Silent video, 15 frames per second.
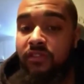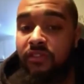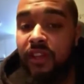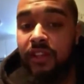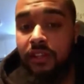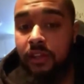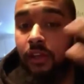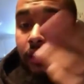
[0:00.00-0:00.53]

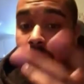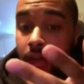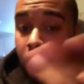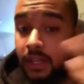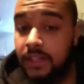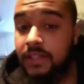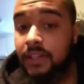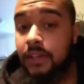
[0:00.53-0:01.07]

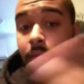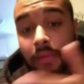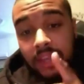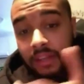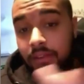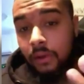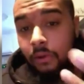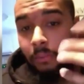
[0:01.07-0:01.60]
18 ans de
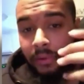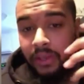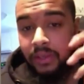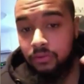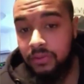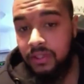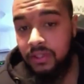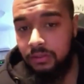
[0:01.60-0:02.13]
prison qu'il
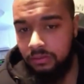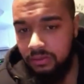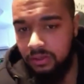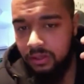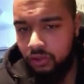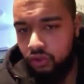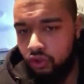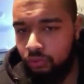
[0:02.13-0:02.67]
devra
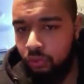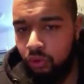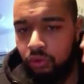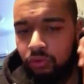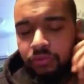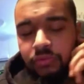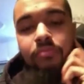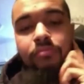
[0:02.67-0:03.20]
purger au
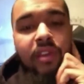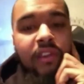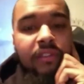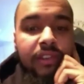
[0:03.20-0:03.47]
minimum